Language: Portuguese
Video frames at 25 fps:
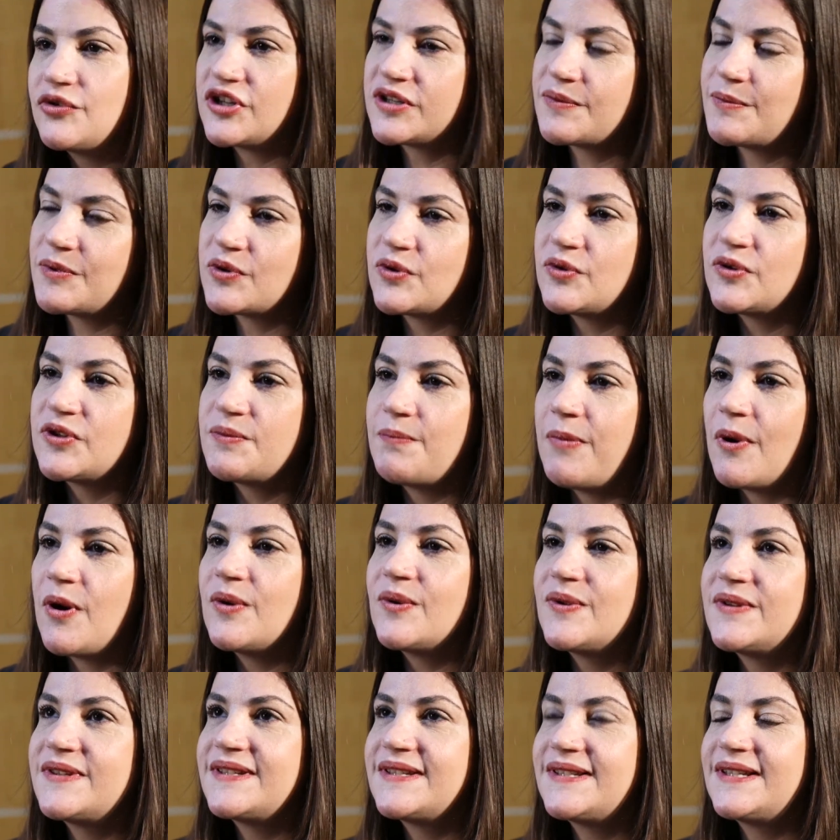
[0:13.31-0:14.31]
as pessoas
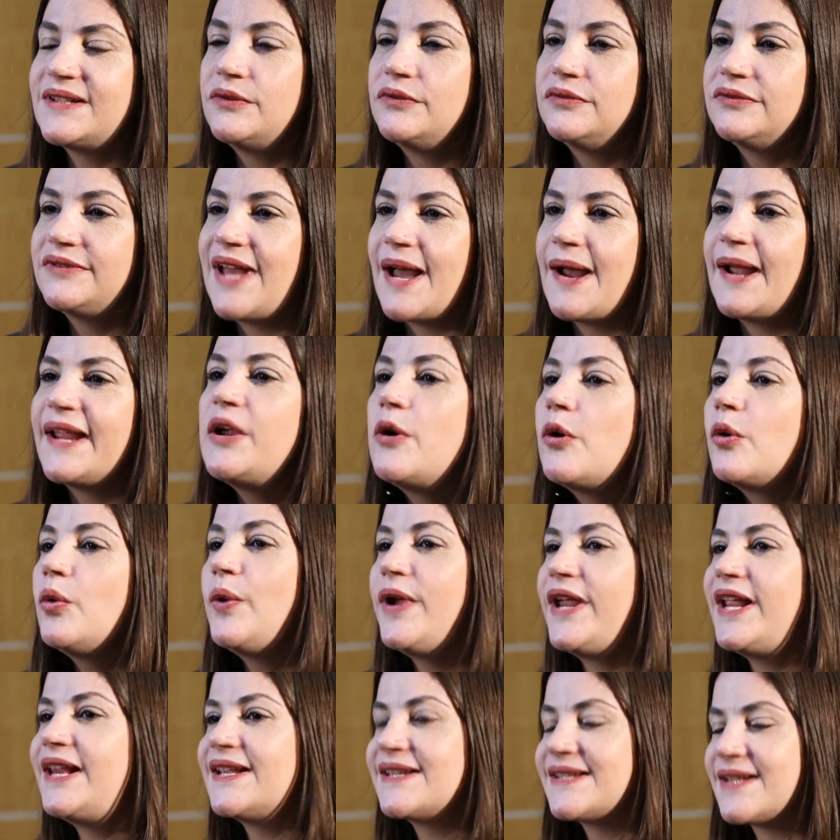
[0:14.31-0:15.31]
possam estar
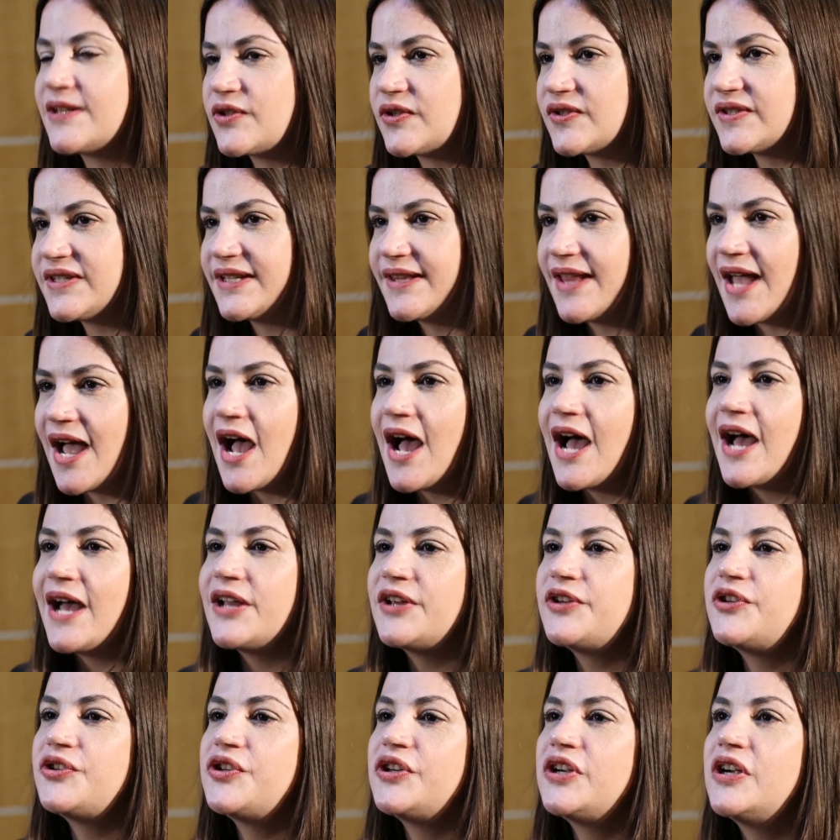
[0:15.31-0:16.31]
incluídas na
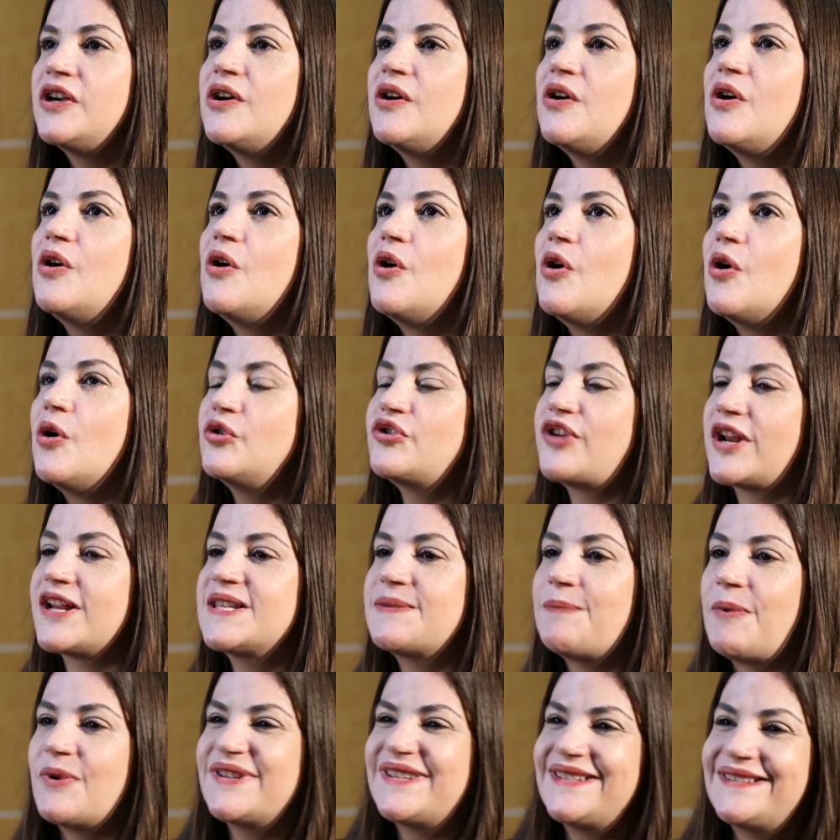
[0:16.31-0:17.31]
sociedade, onde
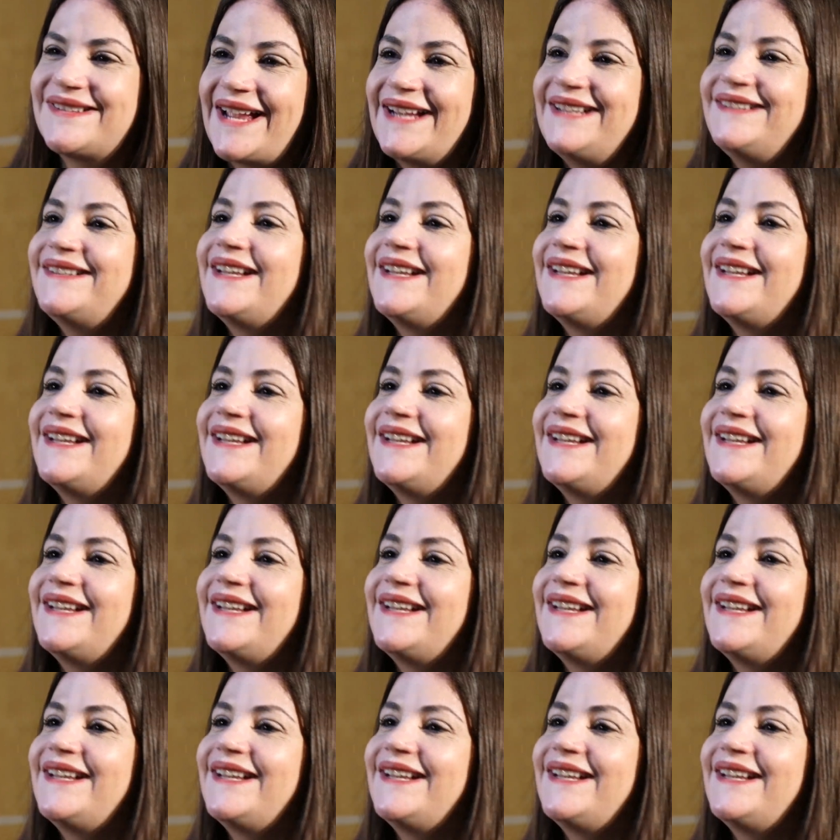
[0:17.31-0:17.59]
elas podem estar